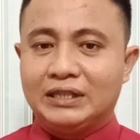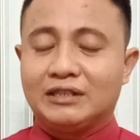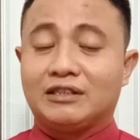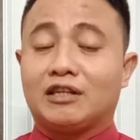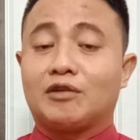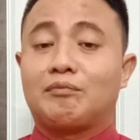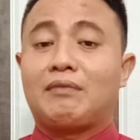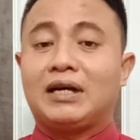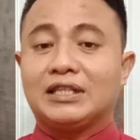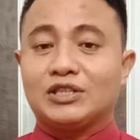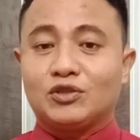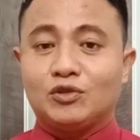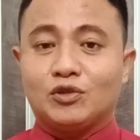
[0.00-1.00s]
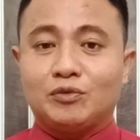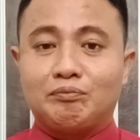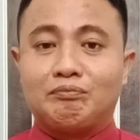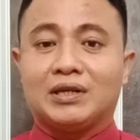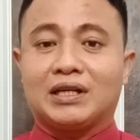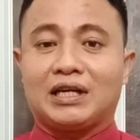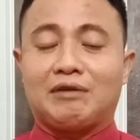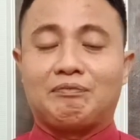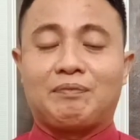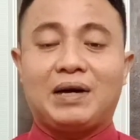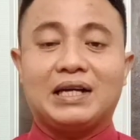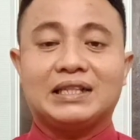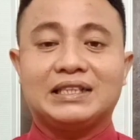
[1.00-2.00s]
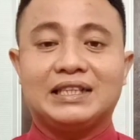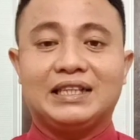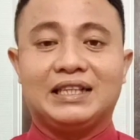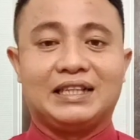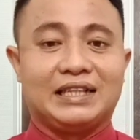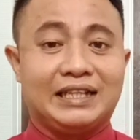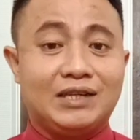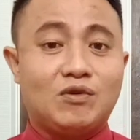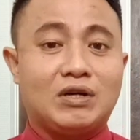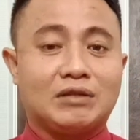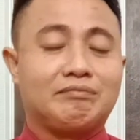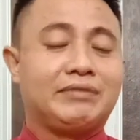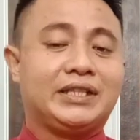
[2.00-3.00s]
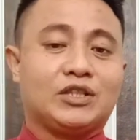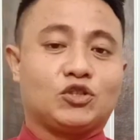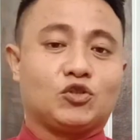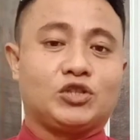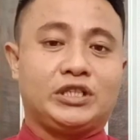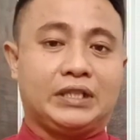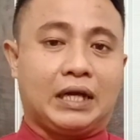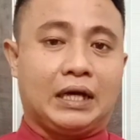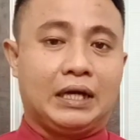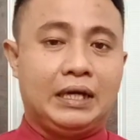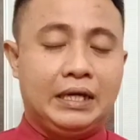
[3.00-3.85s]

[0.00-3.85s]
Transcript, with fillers: termasuk berkampanye lewat media sosial.